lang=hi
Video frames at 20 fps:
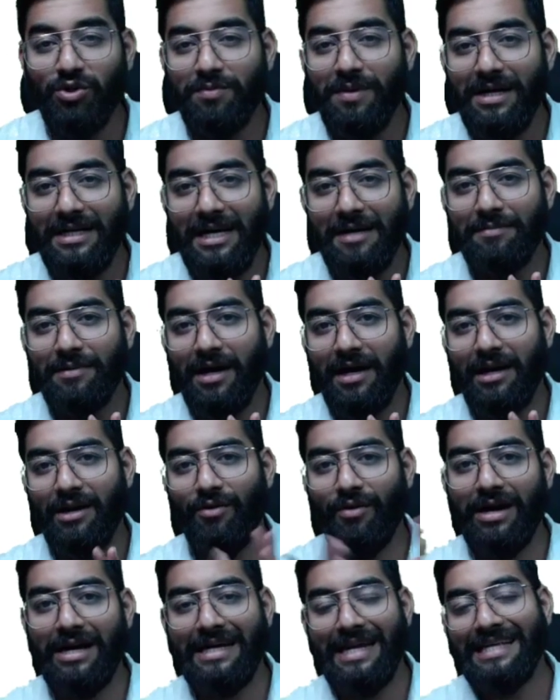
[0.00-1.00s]
भी अटैम्प कर रहे
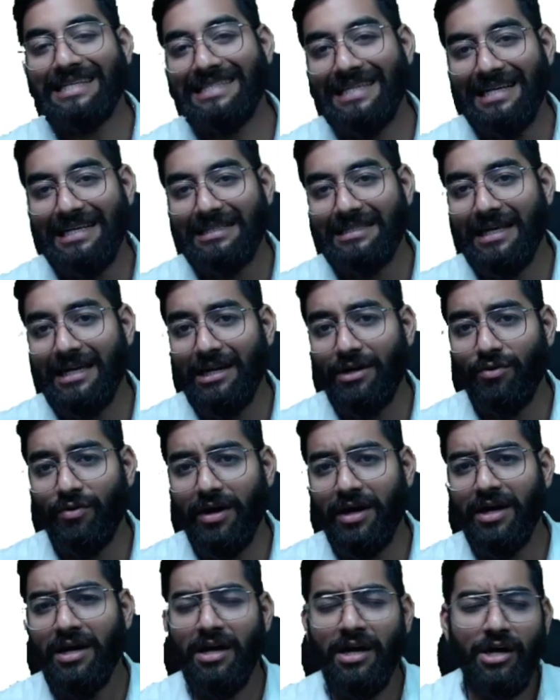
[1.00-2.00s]
होंगे टेस्ट सीरीज दे रहे
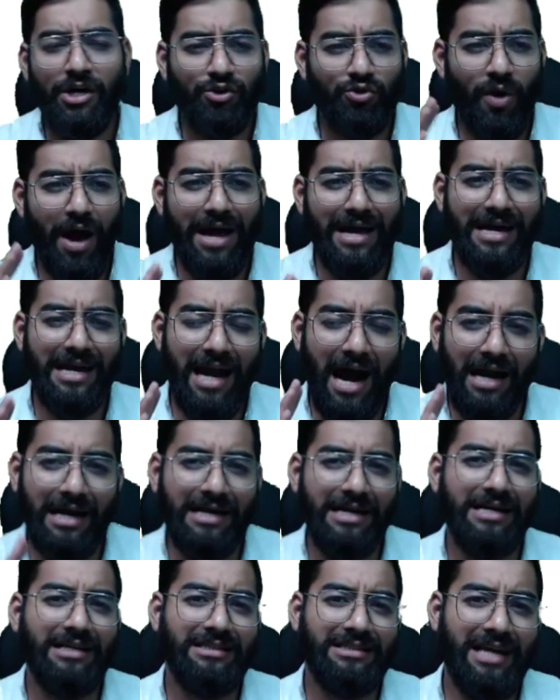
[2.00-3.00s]
होंगे सो आई कैन
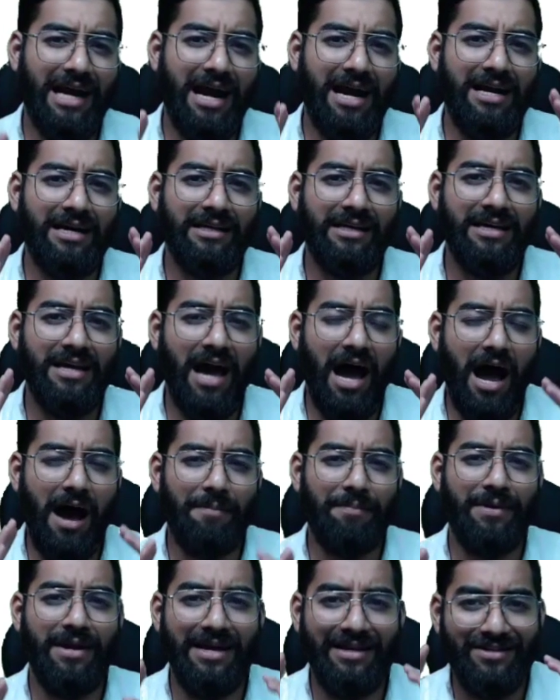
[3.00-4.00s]
अंडरस्टैंड कि
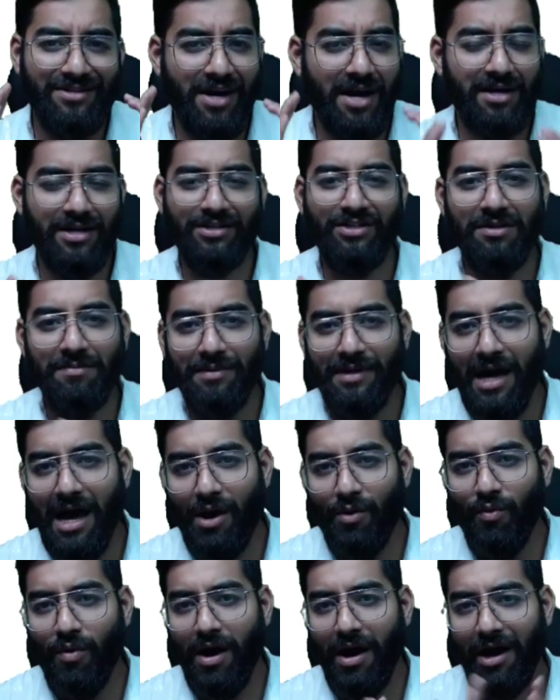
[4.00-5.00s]
आपने एक स्ट्रैटेजी बनाया
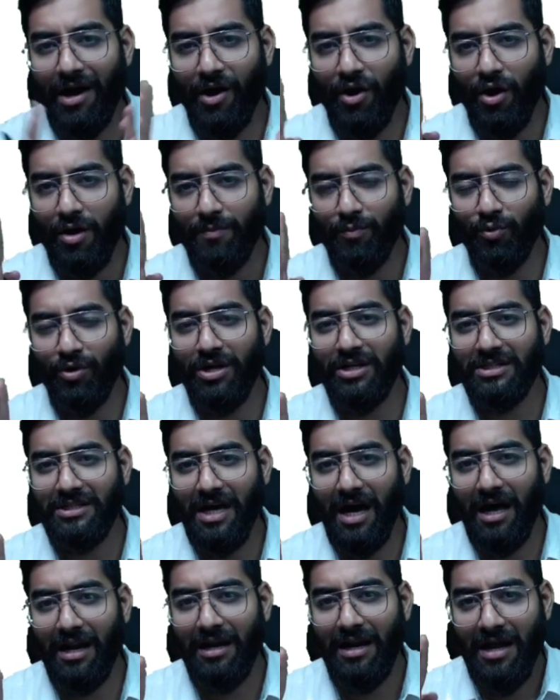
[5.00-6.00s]
हुआ है और पूरे
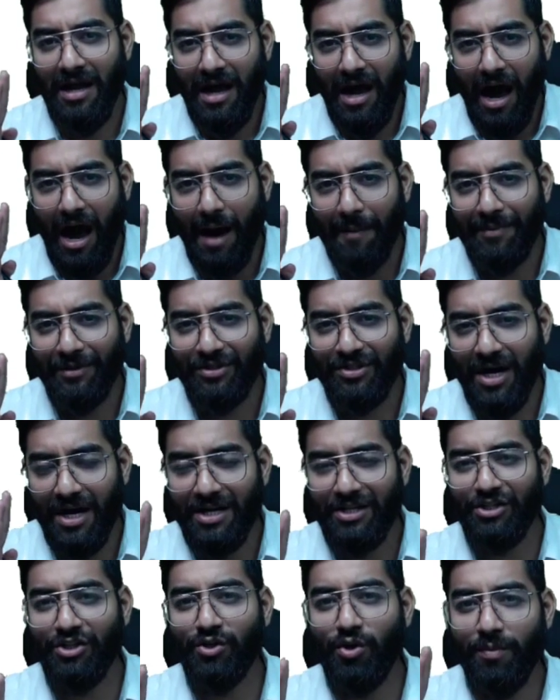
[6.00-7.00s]
साल साल आप
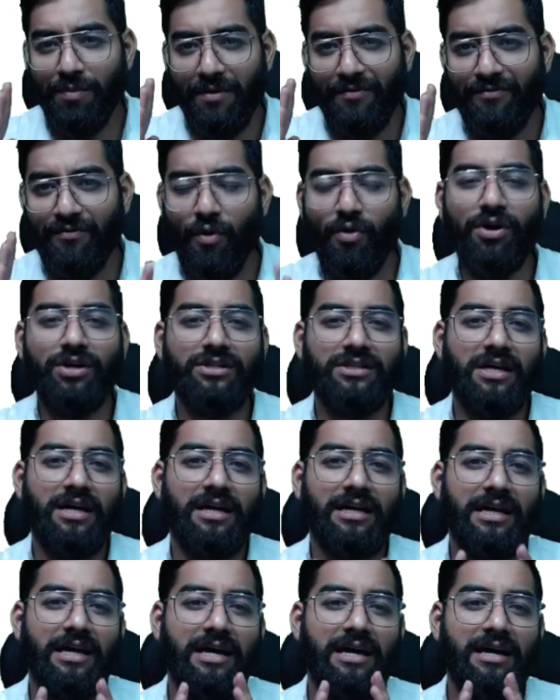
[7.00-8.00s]
स्ट्रैटेजी के ऊपर फोकस
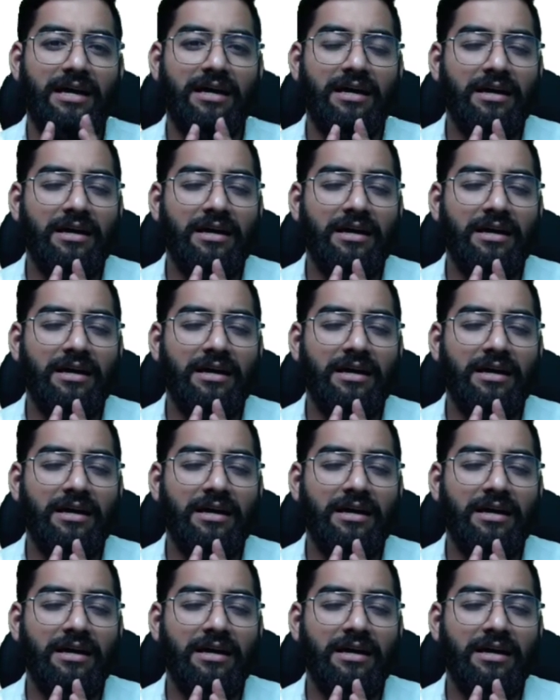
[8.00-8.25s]
करके